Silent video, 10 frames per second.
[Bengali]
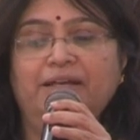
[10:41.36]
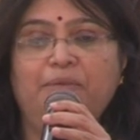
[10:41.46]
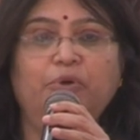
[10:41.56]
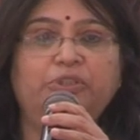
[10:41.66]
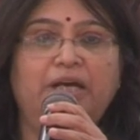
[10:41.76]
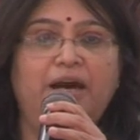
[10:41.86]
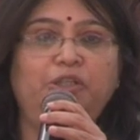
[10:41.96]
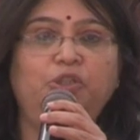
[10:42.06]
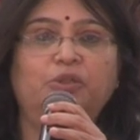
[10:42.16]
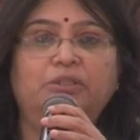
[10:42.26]
এবং যার
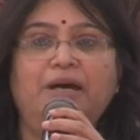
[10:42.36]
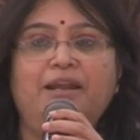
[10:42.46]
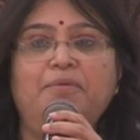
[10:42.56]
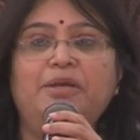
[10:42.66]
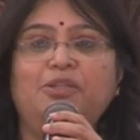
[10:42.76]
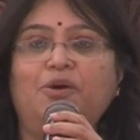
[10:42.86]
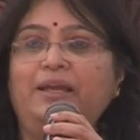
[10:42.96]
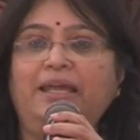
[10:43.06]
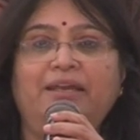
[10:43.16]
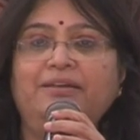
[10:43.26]
সন্ধান আমার
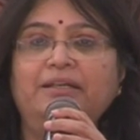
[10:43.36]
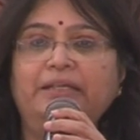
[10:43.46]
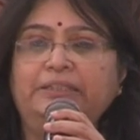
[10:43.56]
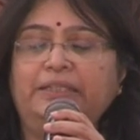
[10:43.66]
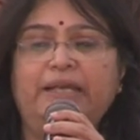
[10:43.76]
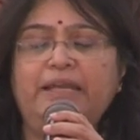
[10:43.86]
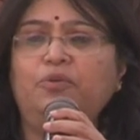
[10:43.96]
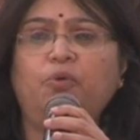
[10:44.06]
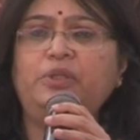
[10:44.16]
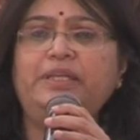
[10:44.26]
হৃদয় নেই সেটা নিয়ে
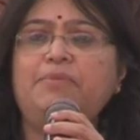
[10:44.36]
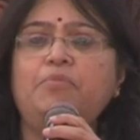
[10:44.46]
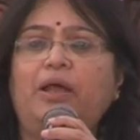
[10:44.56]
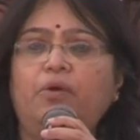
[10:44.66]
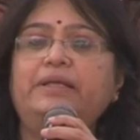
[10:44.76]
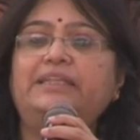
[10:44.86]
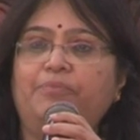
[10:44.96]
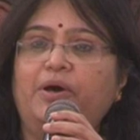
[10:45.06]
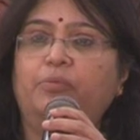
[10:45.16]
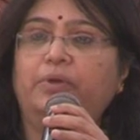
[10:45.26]
কোনোদিনই আমি ভালো লিখতে
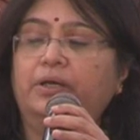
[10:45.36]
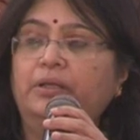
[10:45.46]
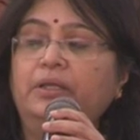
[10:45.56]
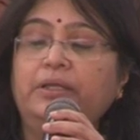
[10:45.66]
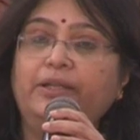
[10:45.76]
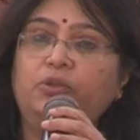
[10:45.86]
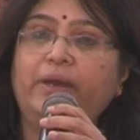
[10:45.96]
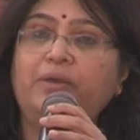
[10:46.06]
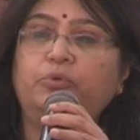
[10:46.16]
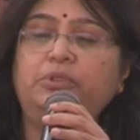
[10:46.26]
পারবো না কিন্তু
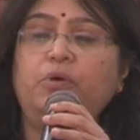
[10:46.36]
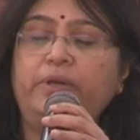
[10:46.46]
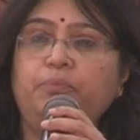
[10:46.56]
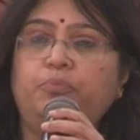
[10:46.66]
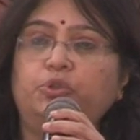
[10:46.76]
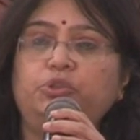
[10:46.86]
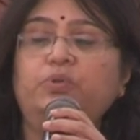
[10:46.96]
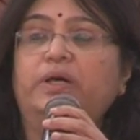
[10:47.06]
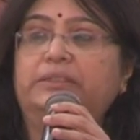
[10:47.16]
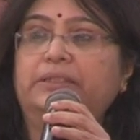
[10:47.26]
এর মধ্যে অনেক প্রশ্ন
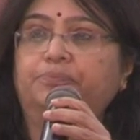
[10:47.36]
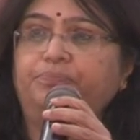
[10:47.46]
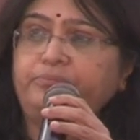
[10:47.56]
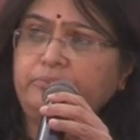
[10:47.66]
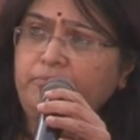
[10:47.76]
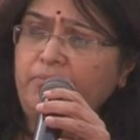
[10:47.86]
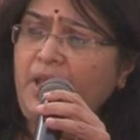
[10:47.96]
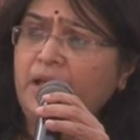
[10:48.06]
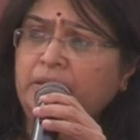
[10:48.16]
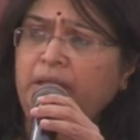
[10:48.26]
আছে
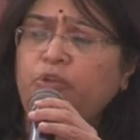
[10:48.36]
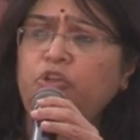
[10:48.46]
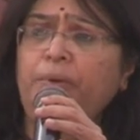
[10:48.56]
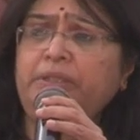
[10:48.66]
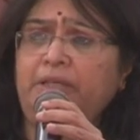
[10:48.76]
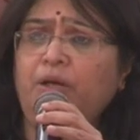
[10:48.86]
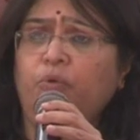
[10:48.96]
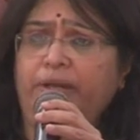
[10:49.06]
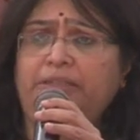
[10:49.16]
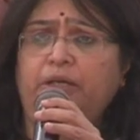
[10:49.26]
তিলোত্তমা যেটা
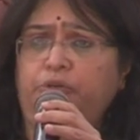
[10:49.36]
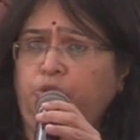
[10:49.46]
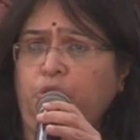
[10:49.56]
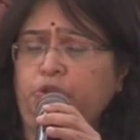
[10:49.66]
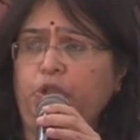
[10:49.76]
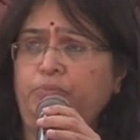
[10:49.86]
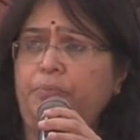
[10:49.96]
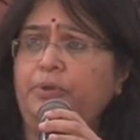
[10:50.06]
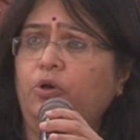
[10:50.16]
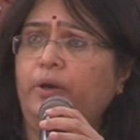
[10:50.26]
করেছে হয়তো
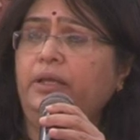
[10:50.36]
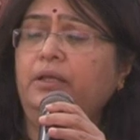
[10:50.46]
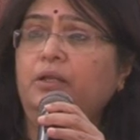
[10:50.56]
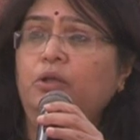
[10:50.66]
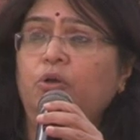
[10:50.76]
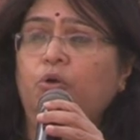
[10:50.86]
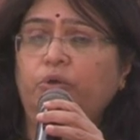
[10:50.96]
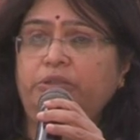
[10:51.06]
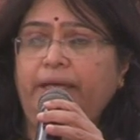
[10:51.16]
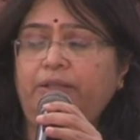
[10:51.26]
সচেতনভাবে নয় ও
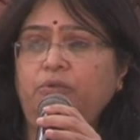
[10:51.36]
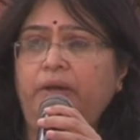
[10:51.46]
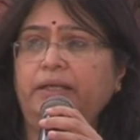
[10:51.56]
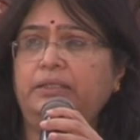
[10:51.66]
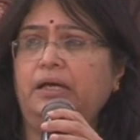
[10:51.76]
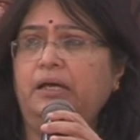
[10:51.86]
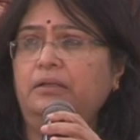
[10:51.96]
যেহেতু একটা